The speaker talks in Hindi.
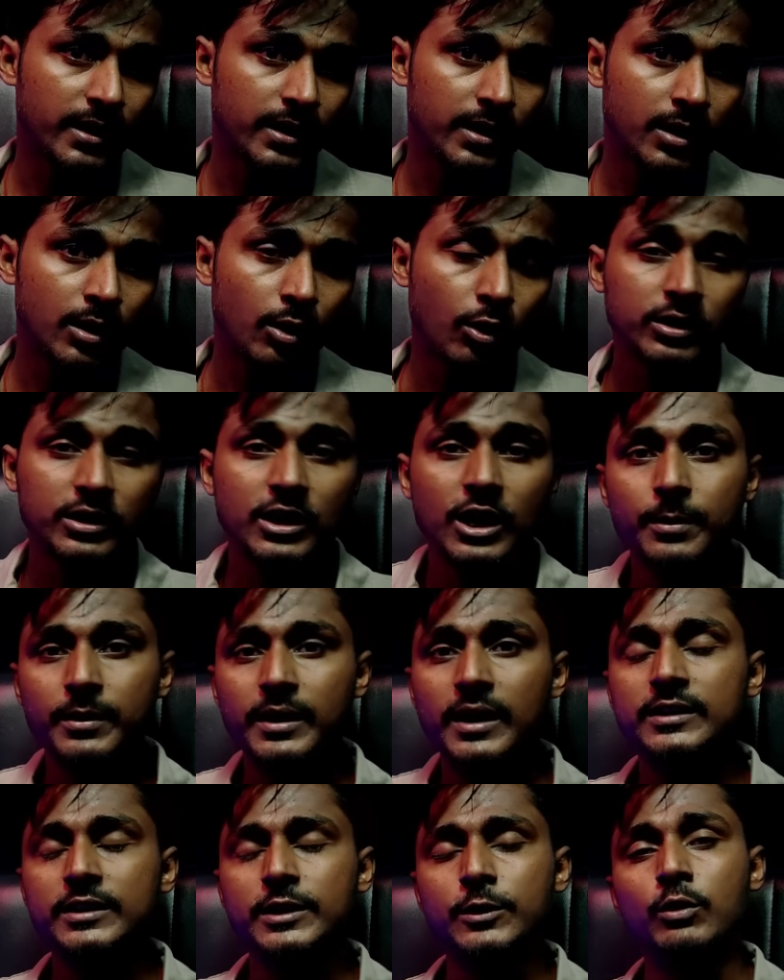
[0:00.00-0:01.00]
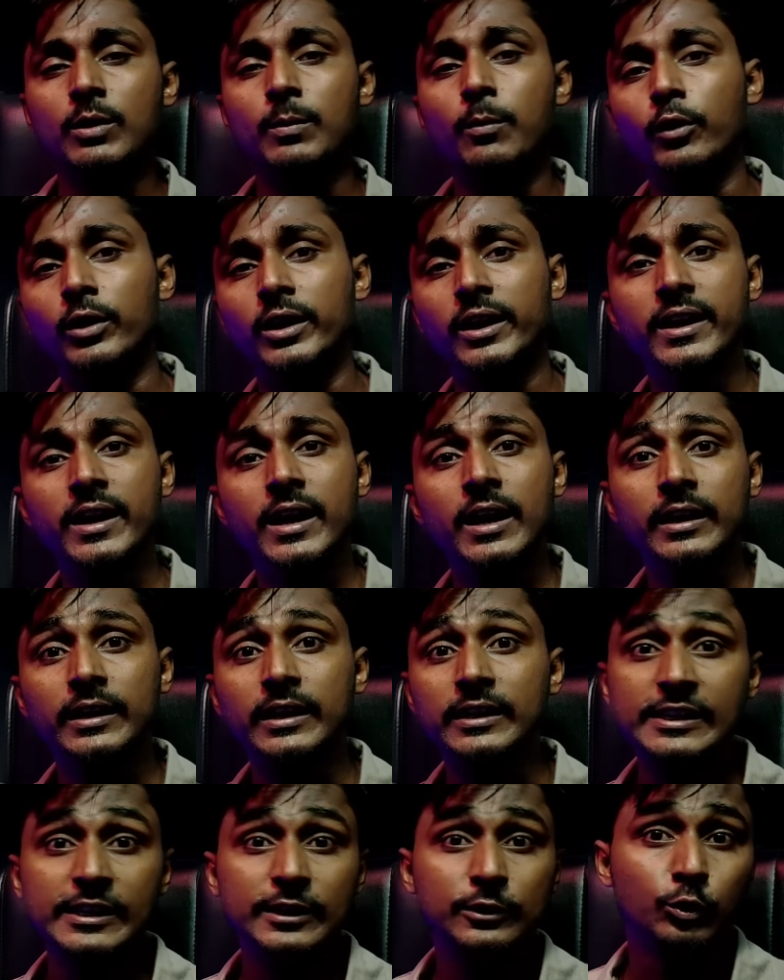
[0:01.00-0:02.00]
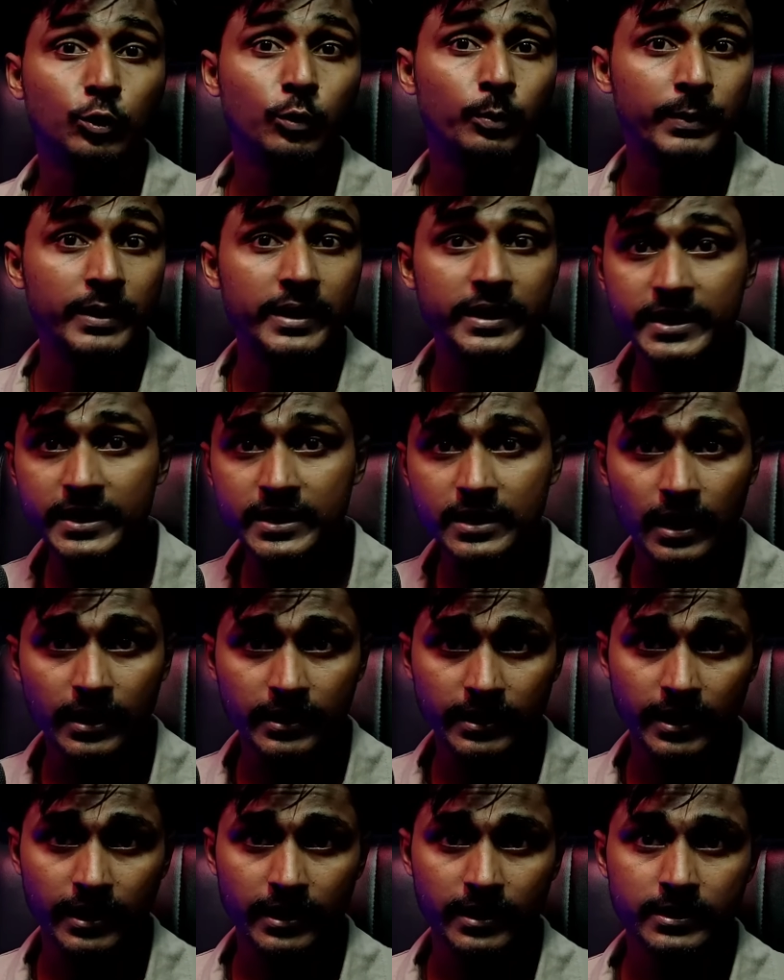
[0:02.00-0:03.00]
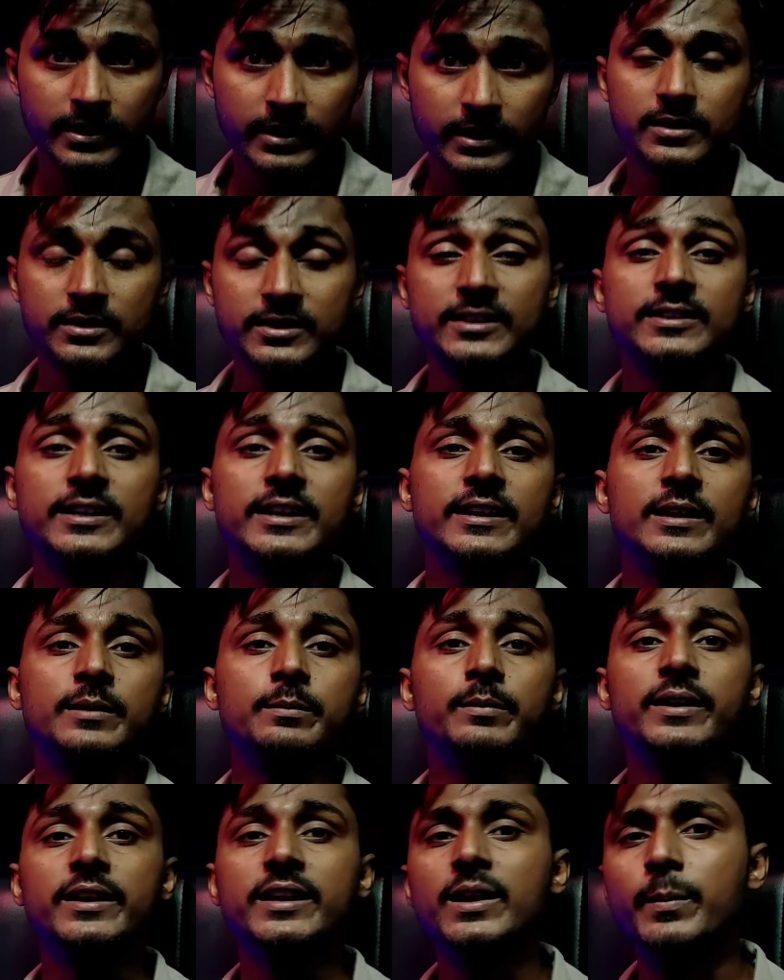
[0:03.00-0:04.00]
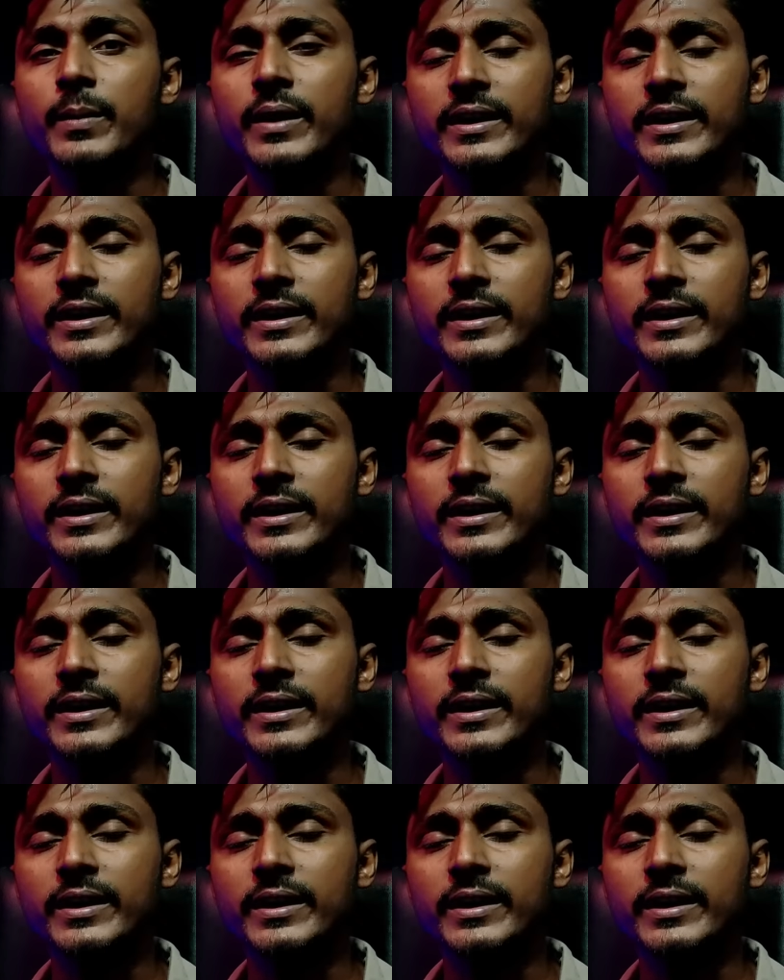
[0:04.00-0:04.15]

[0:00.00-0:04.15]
गए और घबराते हुए बोले कि ये तो मेरी कार है जिसे कि मेरी